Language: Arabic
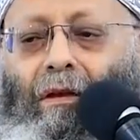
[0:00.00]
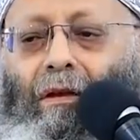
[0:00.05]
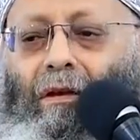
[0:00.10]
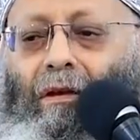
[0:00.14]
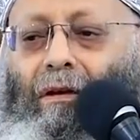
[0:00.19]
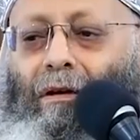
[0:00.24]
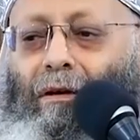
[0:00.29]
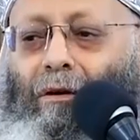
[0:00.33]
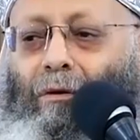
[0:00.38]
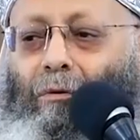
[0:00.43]

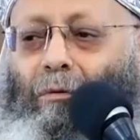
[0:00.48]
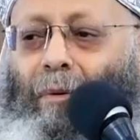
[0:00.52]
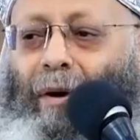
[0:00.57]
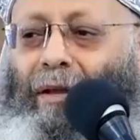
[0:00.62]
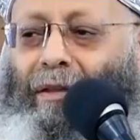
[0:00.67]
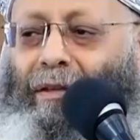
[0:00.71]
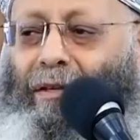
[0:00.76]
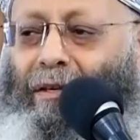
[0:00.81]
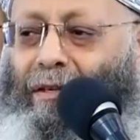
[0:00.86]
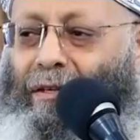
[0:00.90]
وبعدين
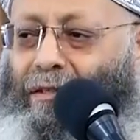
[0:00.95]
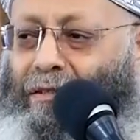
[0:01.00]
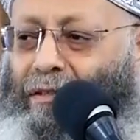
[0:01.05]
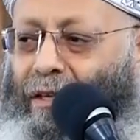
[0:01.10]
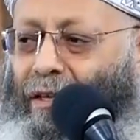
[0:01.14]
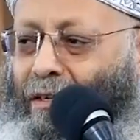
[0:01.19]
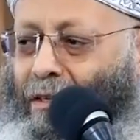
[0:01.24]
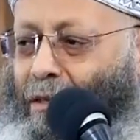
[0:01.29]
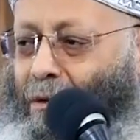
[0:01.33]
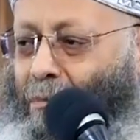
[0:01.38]
السيد
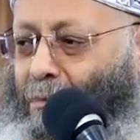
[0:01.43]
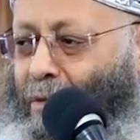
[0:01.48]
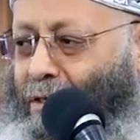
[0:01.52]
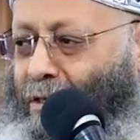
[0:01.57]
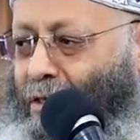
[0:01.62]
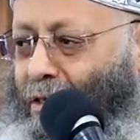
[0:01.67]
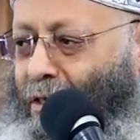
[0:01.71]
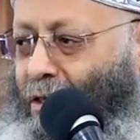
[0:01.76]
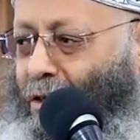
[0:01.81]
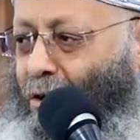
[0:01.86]
المسيح
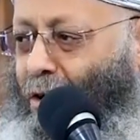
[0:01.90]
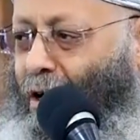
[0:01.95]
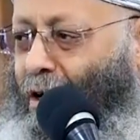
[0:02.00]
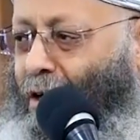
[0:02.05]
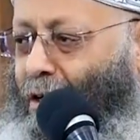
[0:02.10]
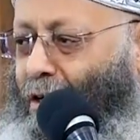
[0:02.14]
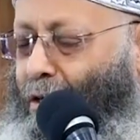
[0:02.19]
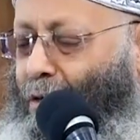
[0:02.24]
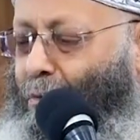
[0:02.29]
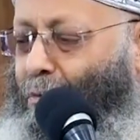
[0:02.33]
يعقب
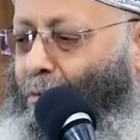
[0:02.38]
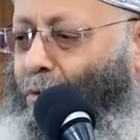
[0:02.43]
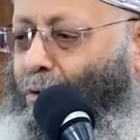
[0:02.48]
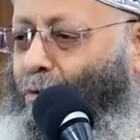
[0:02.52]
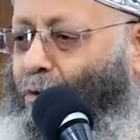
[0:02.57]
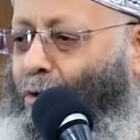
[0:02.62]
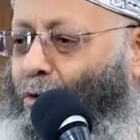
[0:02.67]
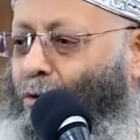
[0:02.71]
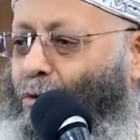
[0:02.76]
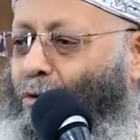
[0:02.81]

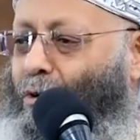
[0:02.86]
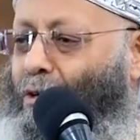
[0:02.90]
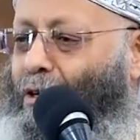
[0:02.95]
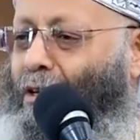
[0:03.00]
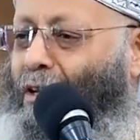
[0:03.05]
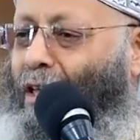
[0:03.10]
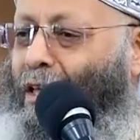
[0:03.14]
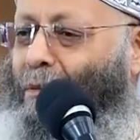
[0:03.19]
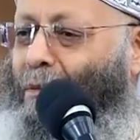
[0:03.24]
ويقول الأمين